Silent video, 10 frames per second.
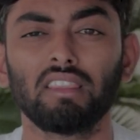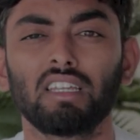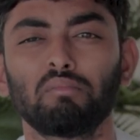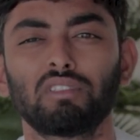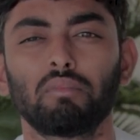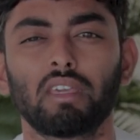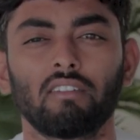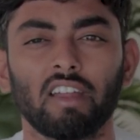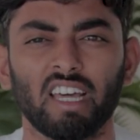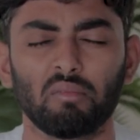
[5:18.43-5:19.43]
மந்திரம்
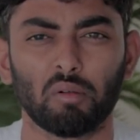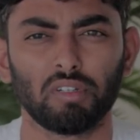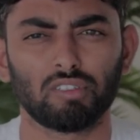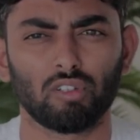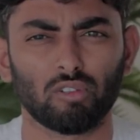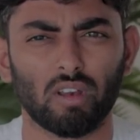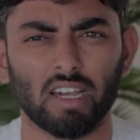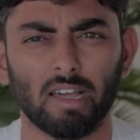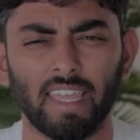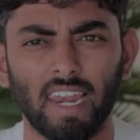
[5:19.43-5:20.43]
ஜபிக்க வேண்டாம் அப்படின்னு சொல்லி
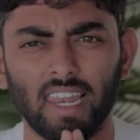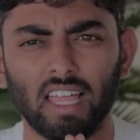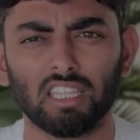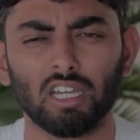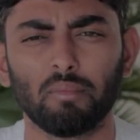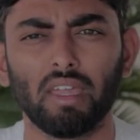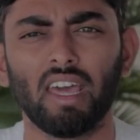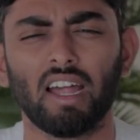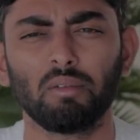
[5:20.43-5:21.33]
சொல்கிறாங்க எல்லாத்துக்குமே